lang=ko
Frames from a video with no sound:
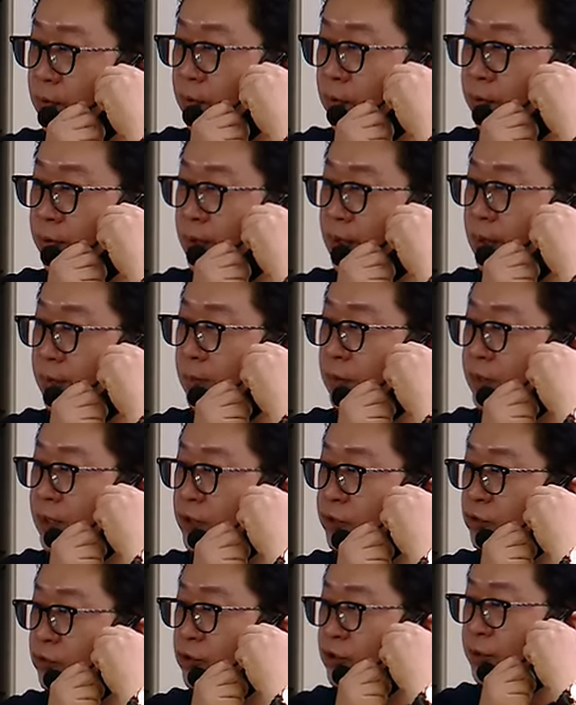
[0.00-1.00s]
오해, 뭐
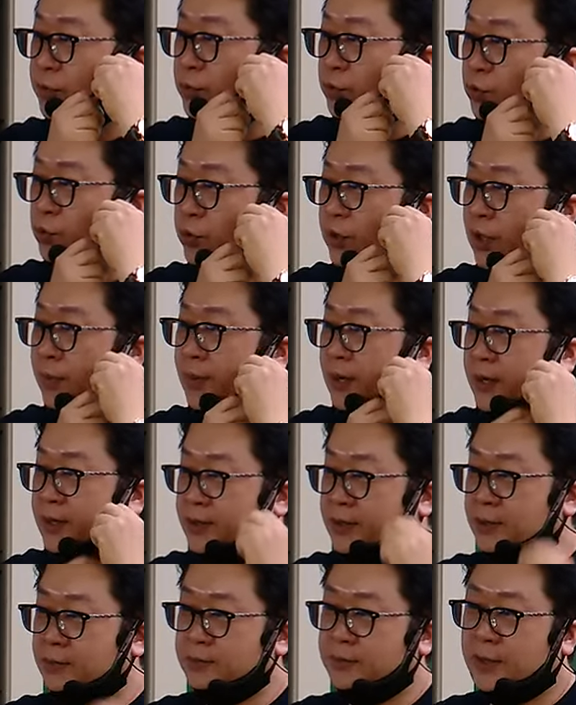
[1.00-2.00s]
기출지문도 우리
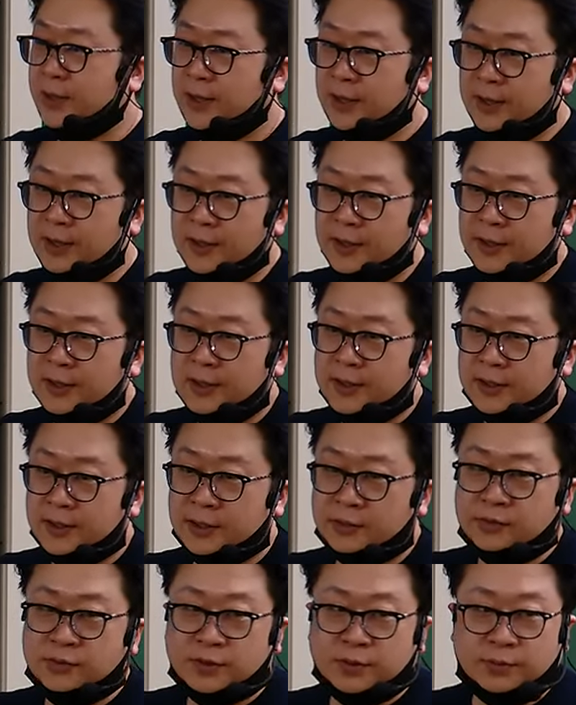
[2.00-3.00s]
해봤기 때문에
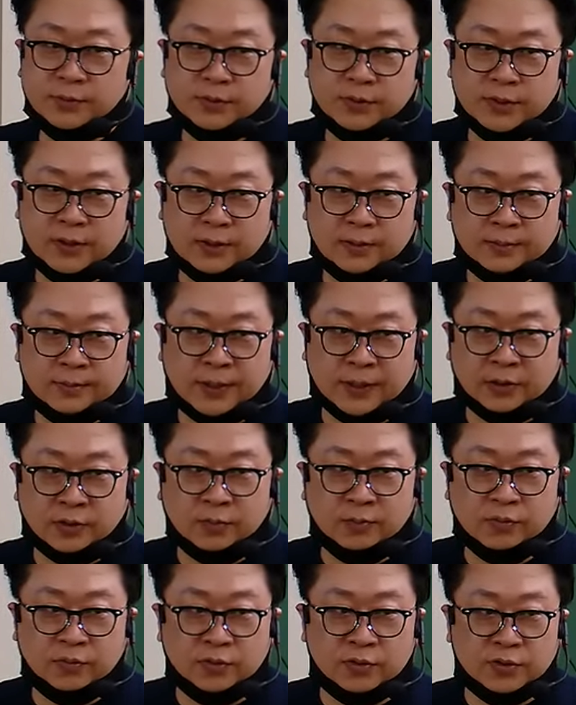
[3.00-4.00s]
기출지문
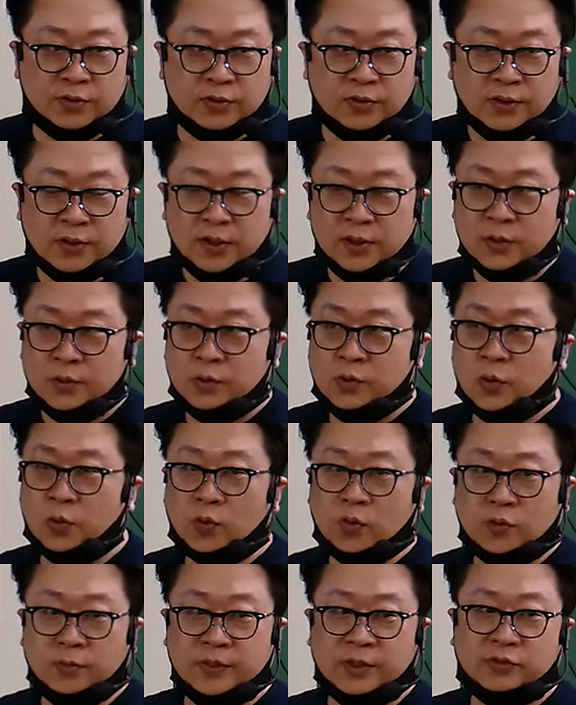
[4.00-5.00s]
봤던 분들은
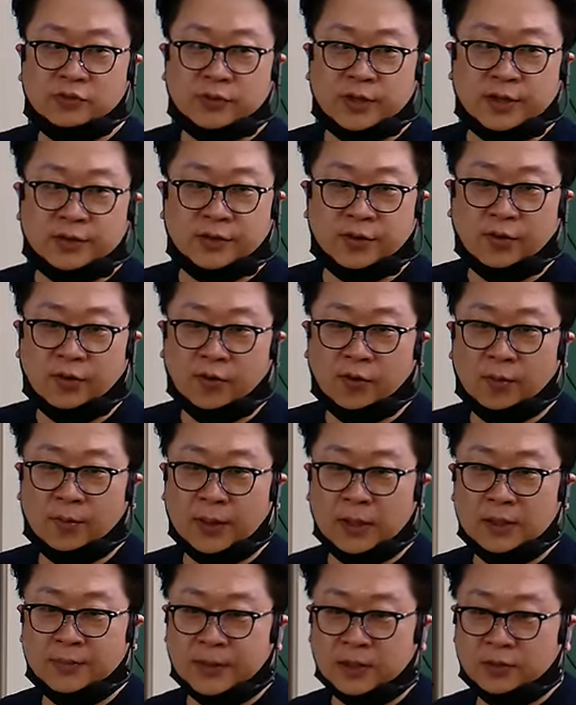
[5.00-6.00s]
조금 익숙해서
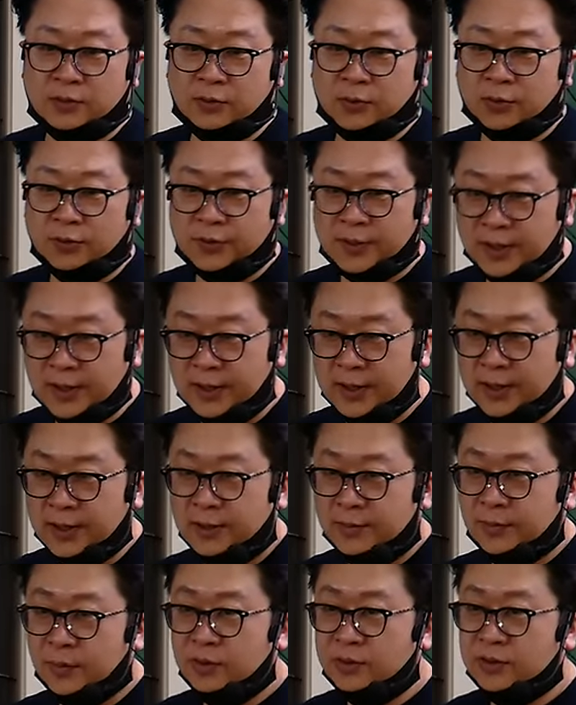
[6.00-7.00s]
많이 봤던 건데
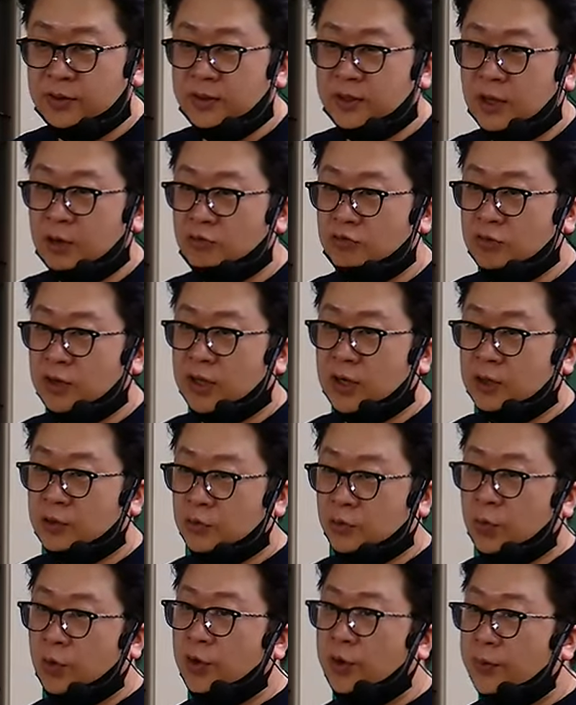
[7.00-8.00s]
뭘 틀리겠구나가
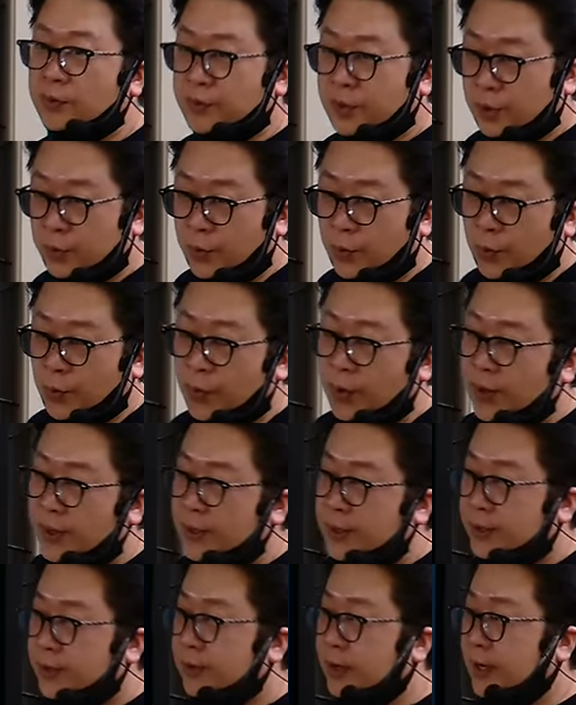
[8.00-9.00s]
좀 보이면 되고,
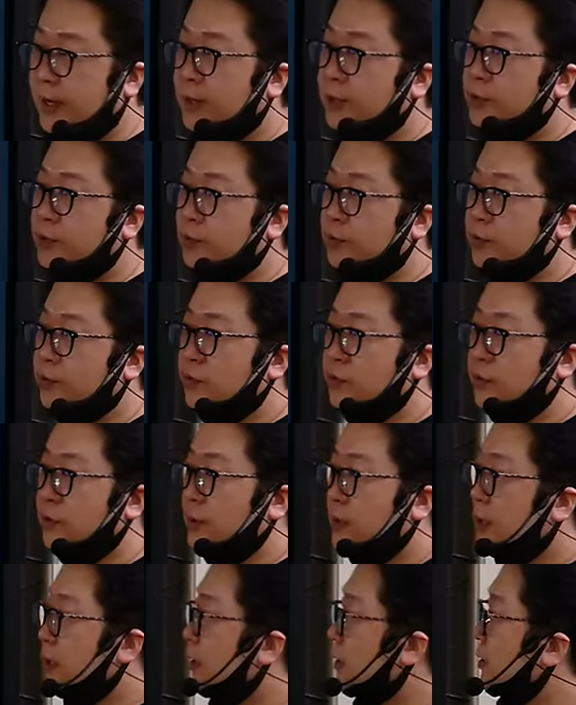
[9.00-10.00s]
그걸 안 했던
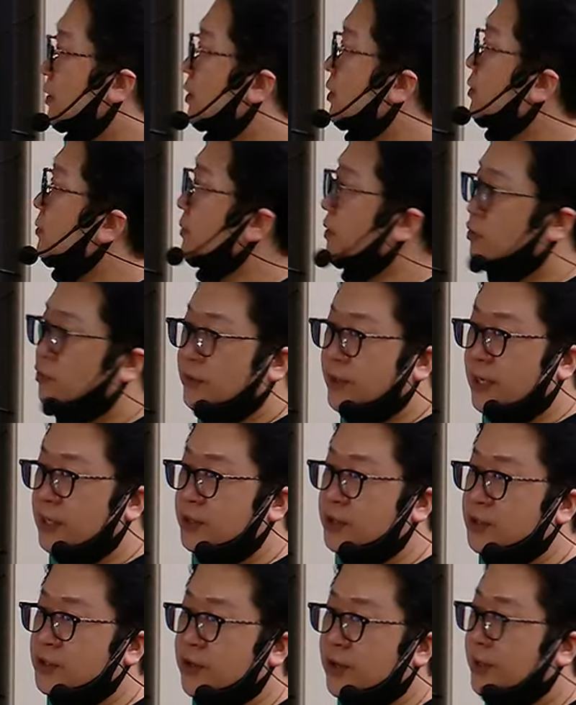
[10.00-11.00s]
분들은 지금
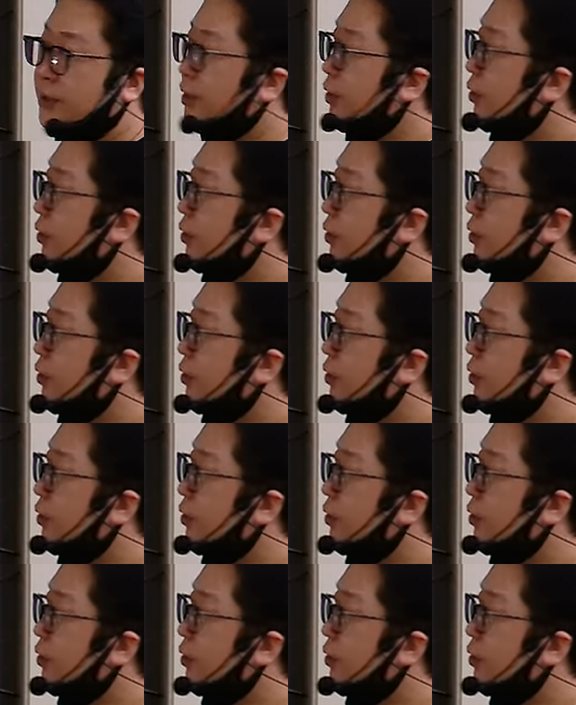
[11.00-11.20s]
익숙해지셔야